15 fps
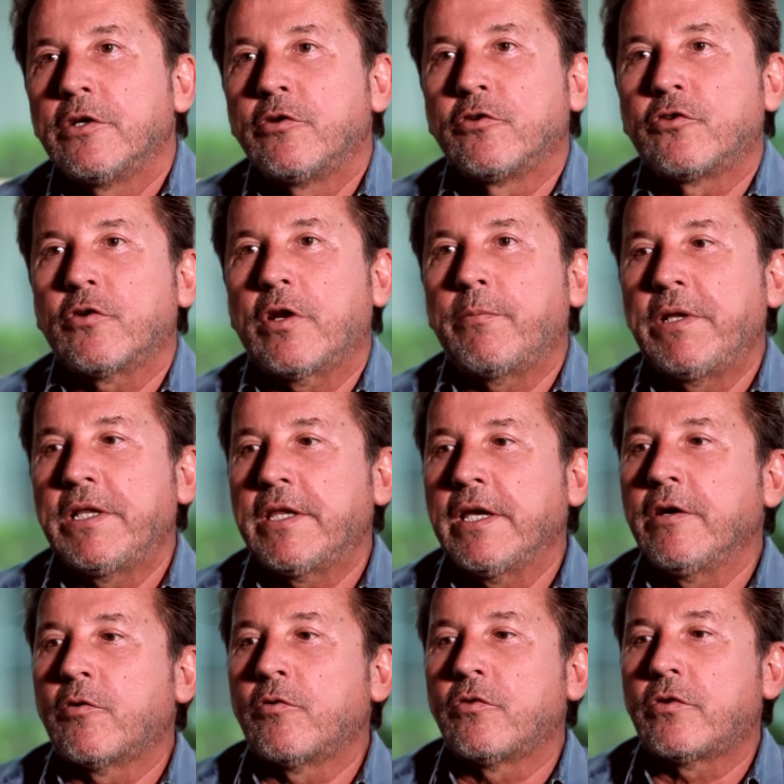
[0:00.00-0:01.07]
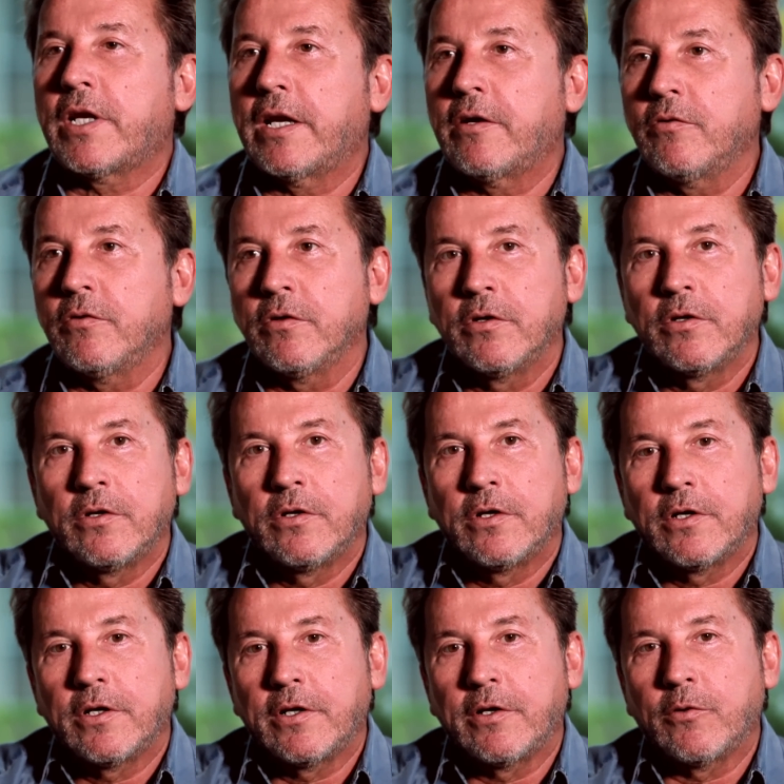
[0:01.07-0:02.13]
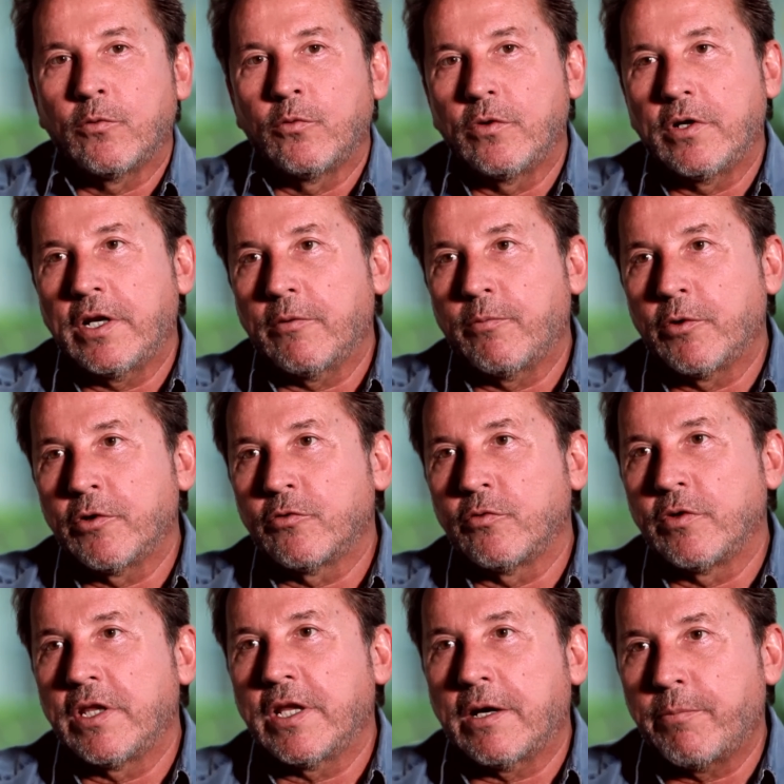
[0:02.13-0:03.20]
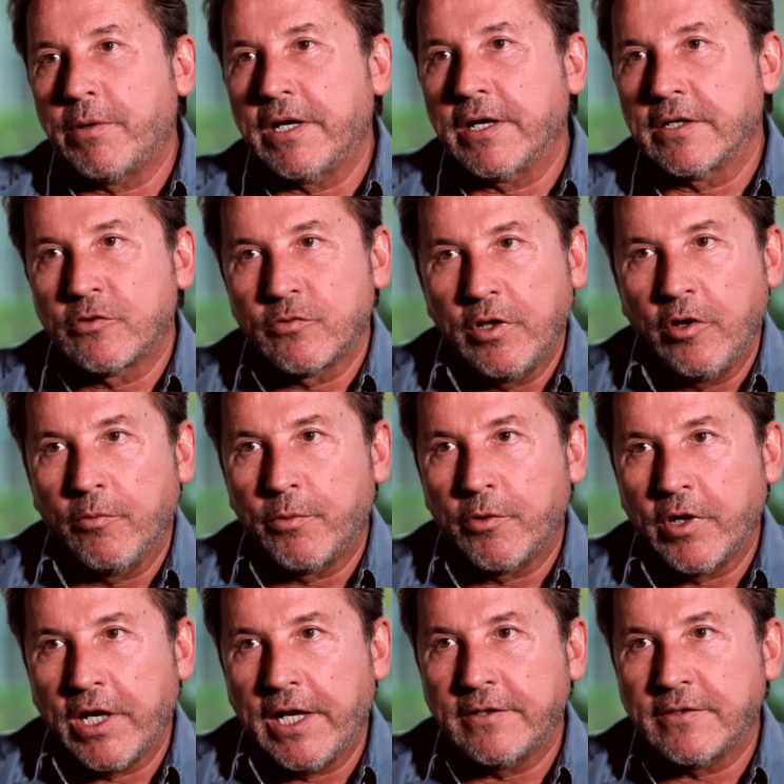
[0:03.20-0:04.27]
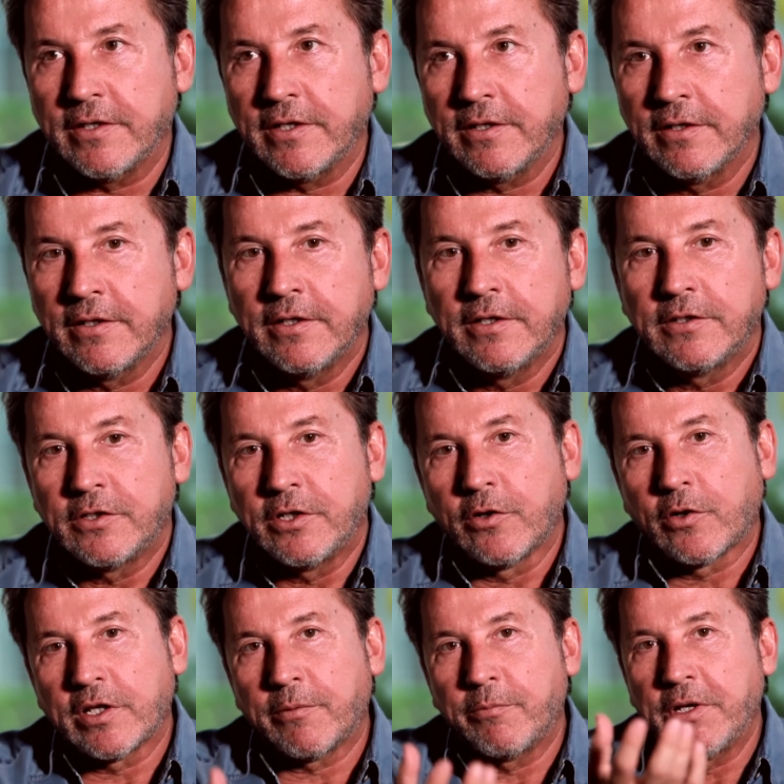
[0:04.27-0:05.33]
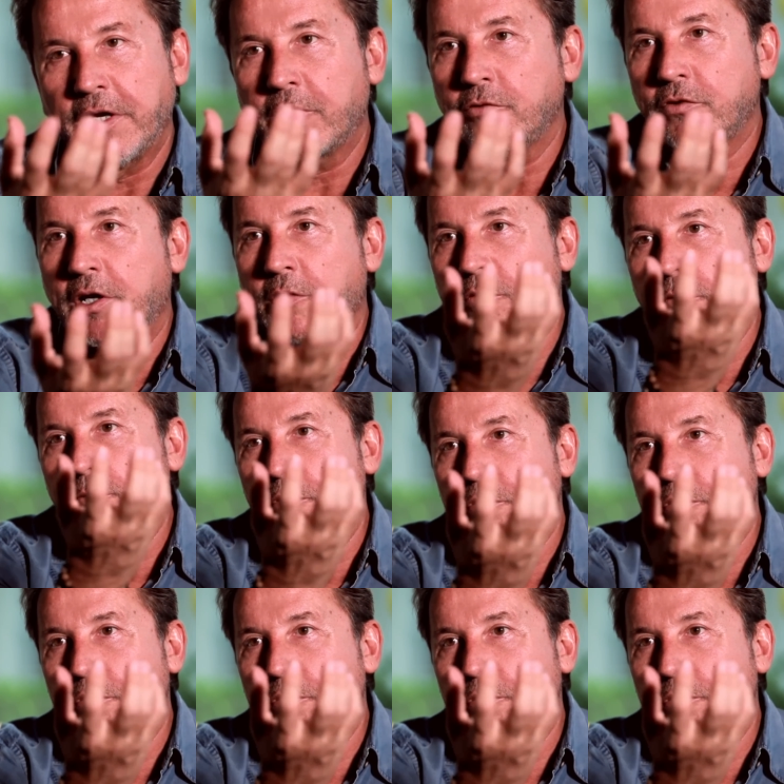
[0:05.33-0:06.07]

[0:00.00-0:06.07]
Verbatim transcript: no solamente encontraron eh, una oportunidad para que su hijo progrese, sino que también encontraron una